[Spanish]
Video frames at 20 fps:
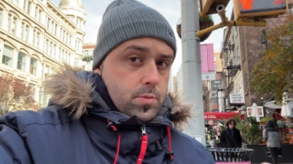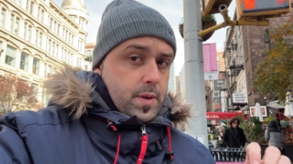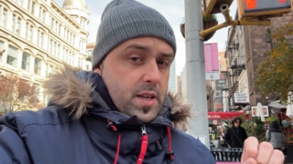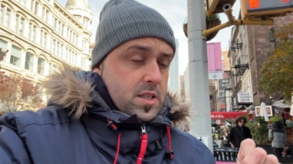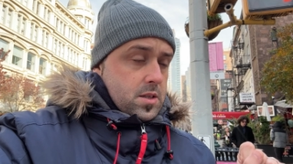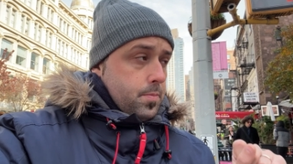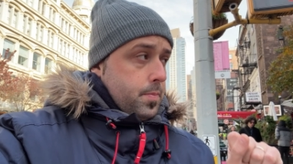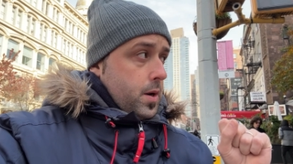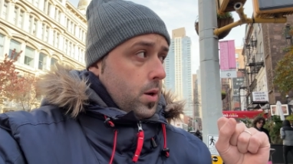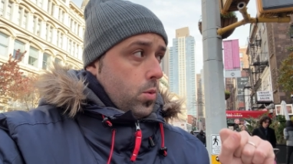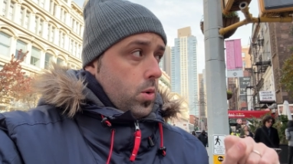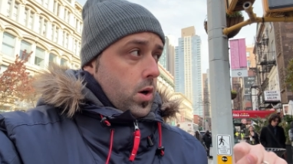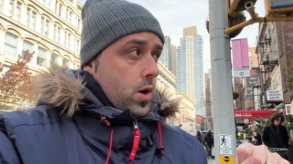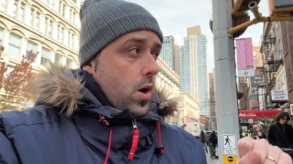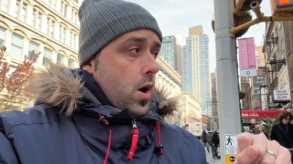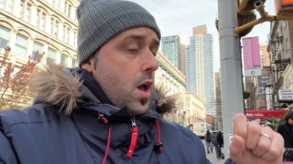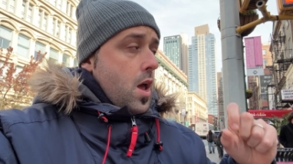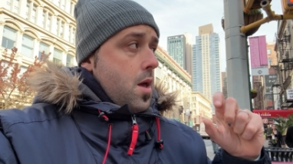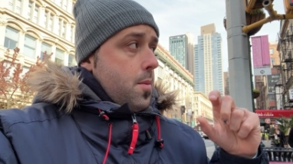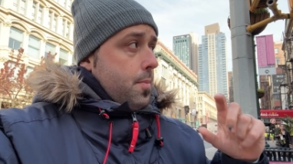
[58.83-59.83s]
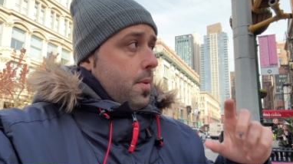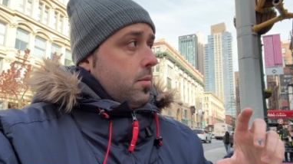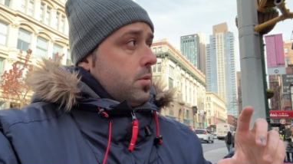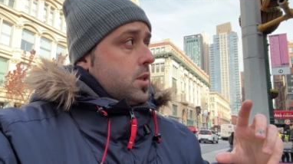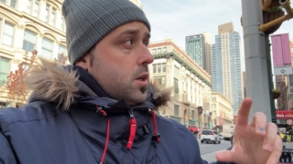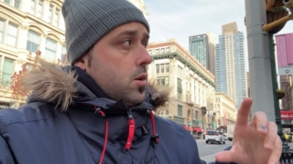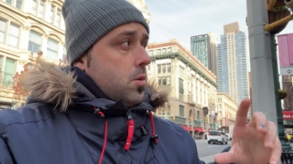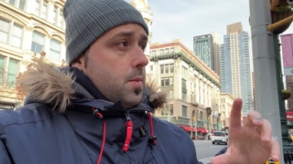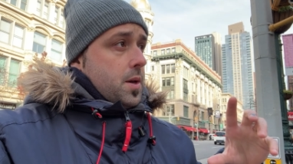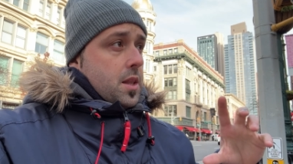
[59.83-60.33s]
más. Pero bueno, vamos
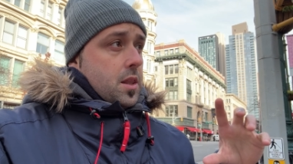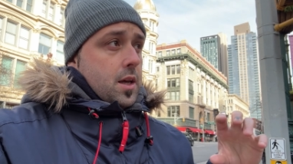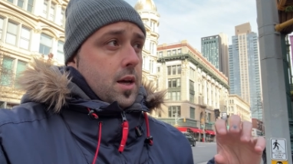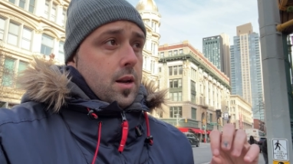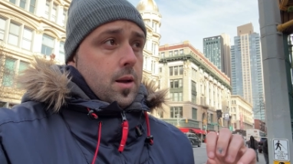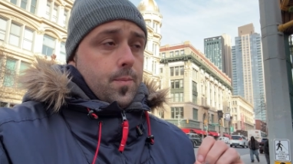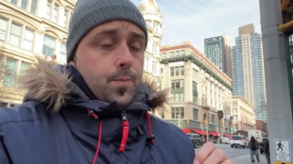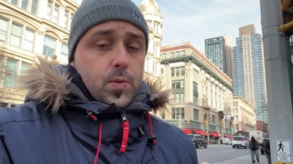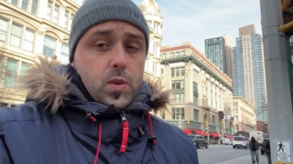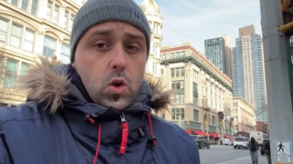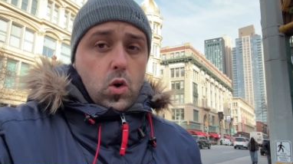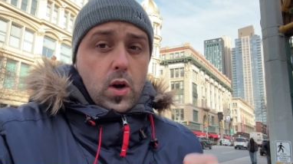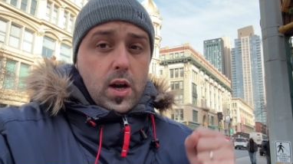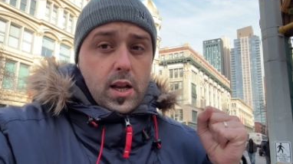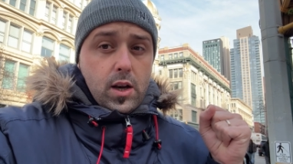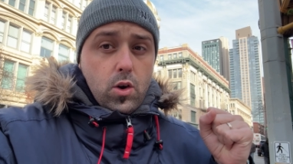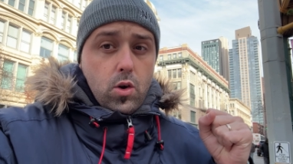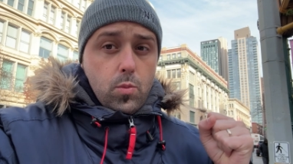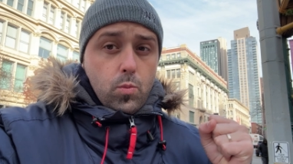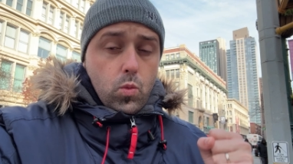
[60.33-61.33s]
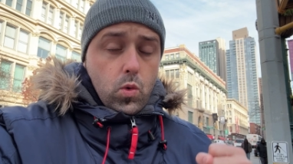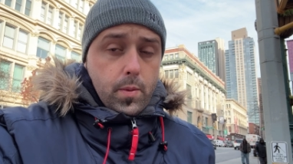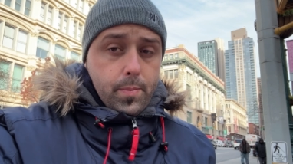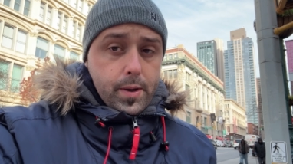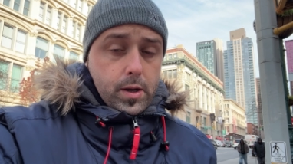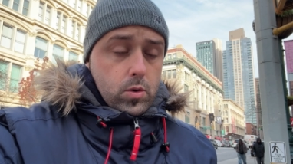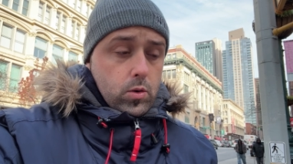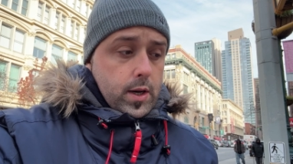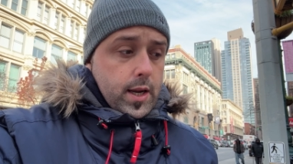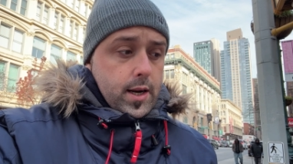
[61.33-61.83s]
a comenzar con algo muy
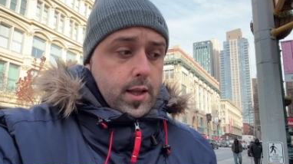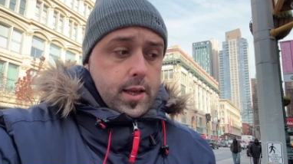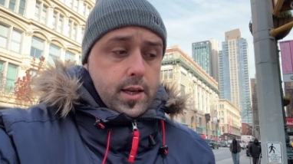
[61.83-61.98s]
peculiar